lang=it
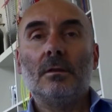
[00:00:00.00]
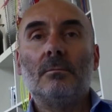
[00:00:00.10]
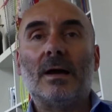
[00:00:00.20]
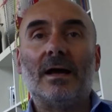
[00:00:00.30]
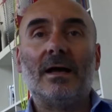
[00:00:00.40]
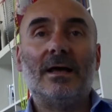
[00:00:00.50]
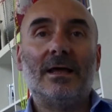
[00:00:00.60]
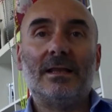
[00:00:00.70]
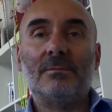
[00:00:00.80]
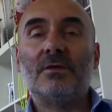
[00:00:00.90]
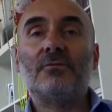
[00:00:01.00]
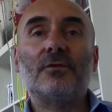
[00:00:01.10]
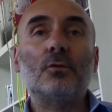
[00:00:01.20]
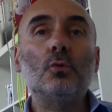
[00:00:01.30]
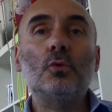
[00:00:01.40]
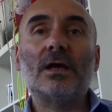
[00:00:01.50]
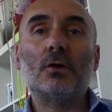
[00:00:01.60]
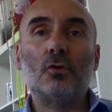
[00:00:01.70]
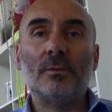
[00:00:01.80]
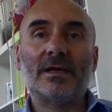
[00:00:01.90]
Ma eh, la mia figura
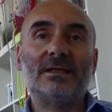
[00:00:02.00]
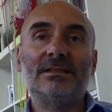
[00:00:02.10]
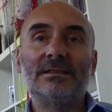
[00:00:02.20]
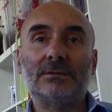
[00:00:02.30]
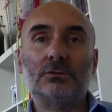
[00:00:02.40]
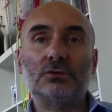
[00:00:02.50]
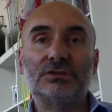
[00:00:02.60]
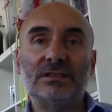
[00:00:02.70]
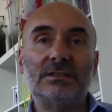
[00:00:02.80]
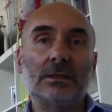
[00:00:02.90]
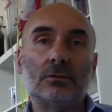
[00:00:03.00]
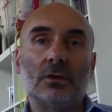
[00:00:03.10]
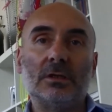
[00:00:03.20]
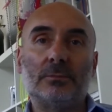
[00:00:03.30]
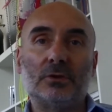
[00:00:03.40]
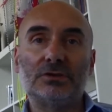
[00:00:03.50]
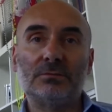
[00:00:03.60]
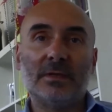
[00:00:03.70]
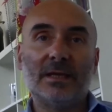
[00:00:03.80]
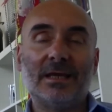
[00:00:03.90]
come candidato sindaco alle
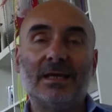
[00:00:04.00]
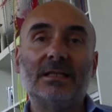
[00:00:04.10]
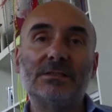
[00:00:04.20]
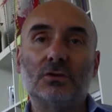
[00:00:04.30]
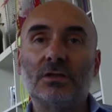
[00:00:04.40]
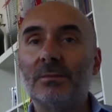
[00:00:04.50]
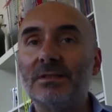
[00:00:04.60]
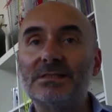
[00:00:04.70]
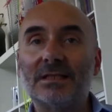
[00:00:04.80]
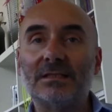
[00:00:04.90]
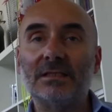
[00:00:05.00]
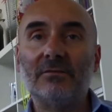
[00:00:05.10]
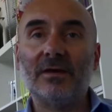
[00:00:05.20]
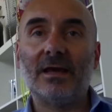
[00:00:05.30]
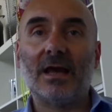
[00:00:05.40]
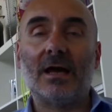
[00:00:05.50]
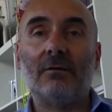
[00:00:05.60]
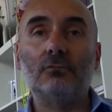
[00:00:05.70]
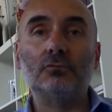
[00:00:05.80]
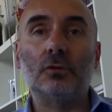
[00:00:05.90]
prossime elezioni amministrative ha
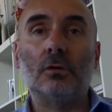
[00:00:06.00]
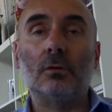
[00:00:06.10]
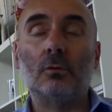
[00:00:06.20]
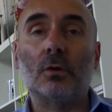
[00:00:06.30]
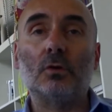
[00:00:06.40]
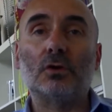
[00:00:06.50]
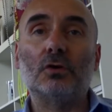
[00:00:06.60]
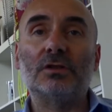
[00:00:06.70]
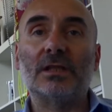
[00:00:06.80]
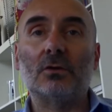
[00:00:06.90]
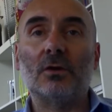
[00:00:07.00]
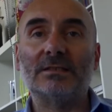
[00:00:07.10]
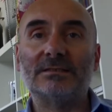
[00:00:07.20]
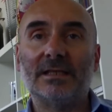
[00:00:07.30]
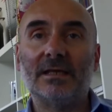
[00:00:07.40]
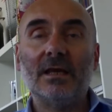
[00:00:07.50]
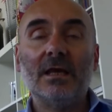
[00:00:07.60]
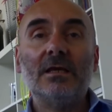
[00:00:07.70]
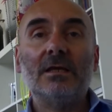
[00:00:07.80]
avuto quello che io ritengo essere